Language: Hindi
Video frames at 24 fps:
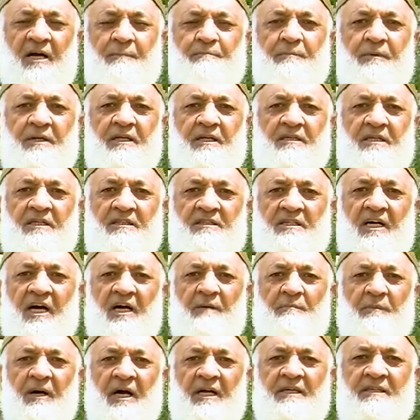अपनी
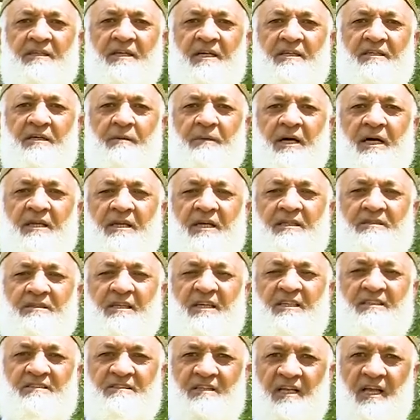किताब आईना कमालत
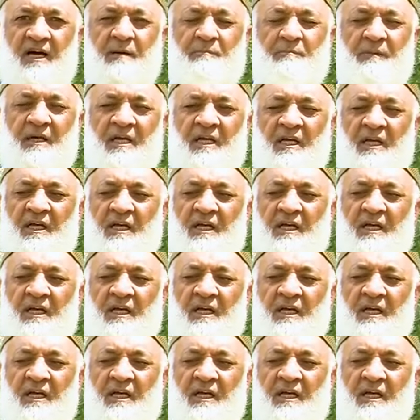इस्लाम में